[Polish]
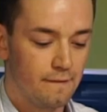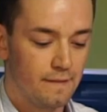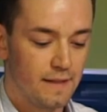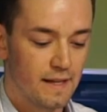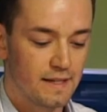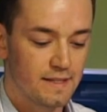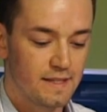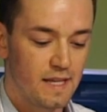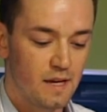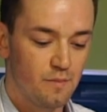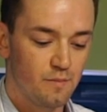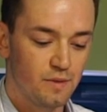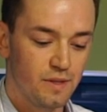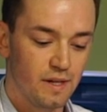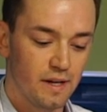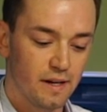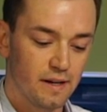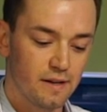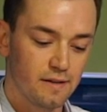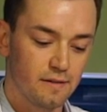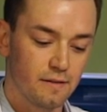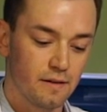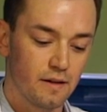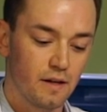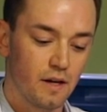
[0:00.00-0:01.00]

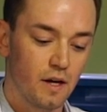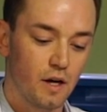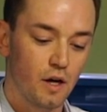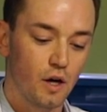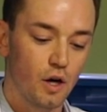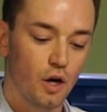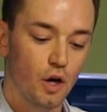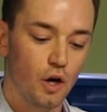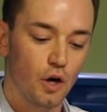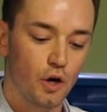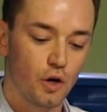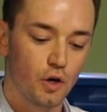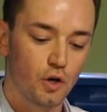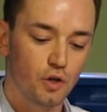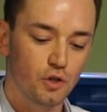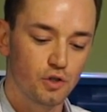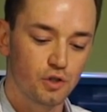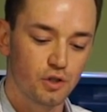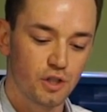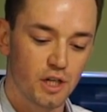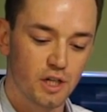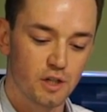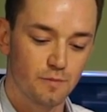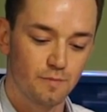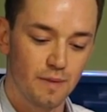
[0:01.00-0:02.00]
Następnie
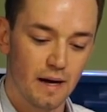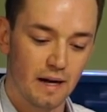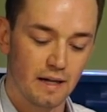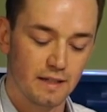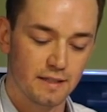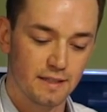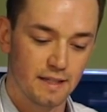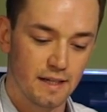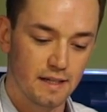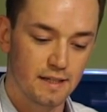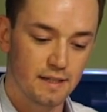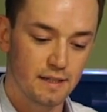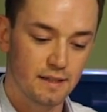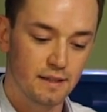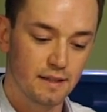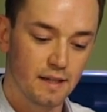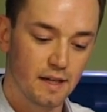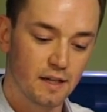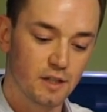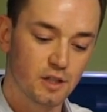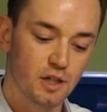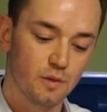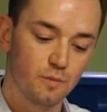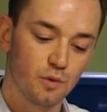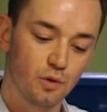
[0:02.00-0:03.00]
Rozszerz palce,
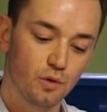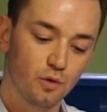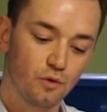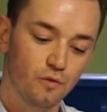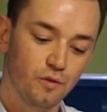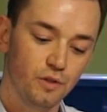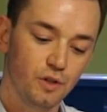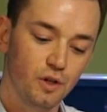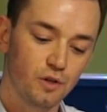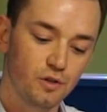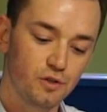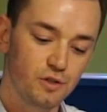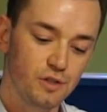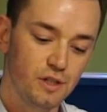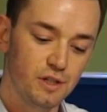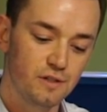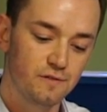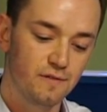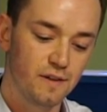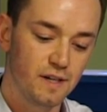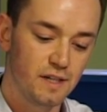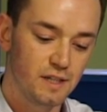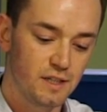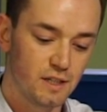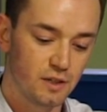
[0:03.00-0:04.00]
tak żeby uwidocznić
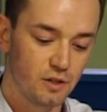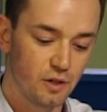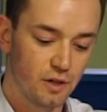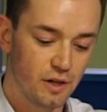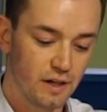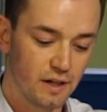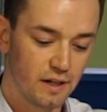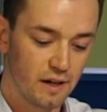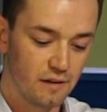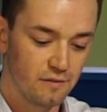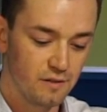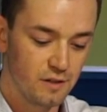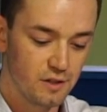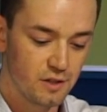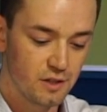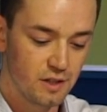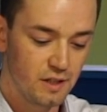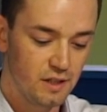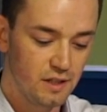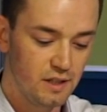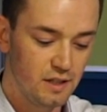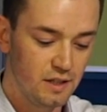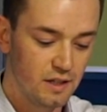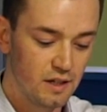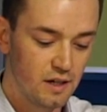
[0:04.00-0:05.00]
wejście do
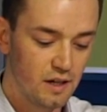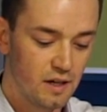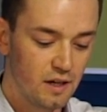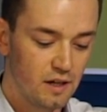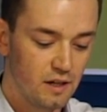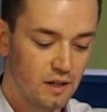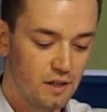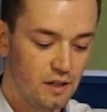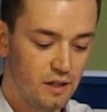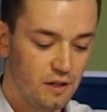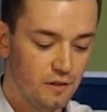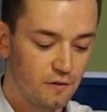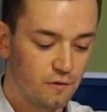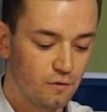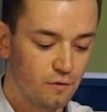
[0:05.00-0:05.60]
rękawiczki i